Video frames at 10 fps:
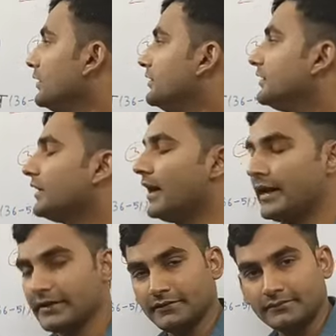
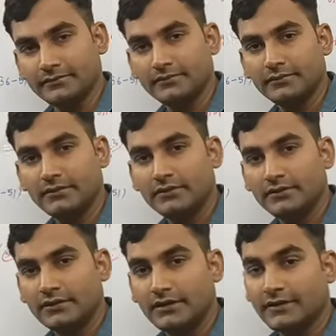अधिकार
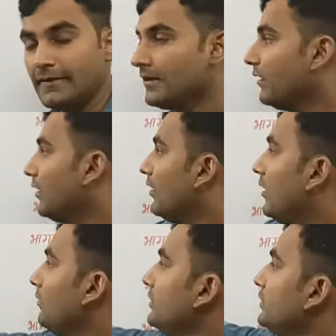ठीक है
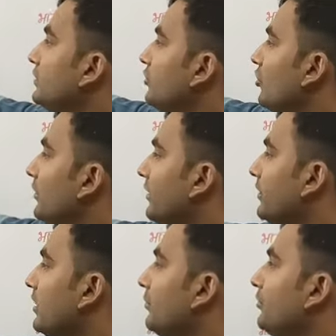अब इन दोनों में
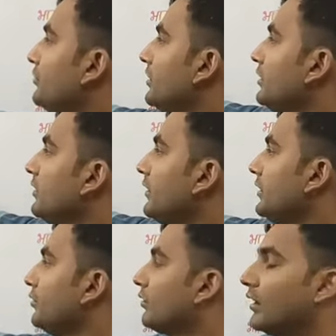कभी कन्फ्यूजन
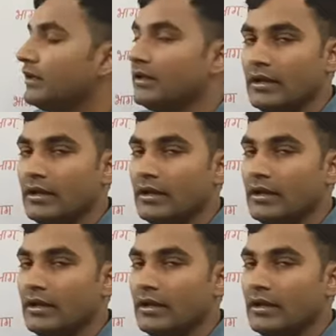नहीं होगा